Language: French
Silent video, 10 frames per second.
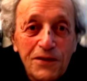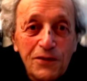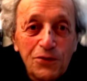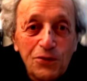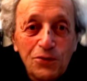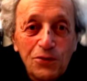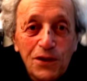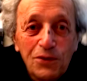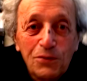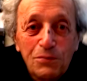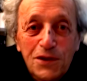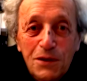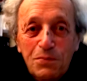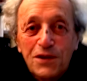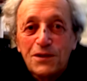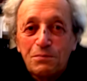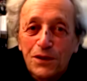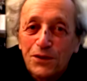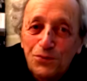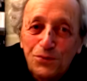Nono Léon, mais ça plaisait pas
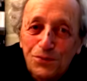du tout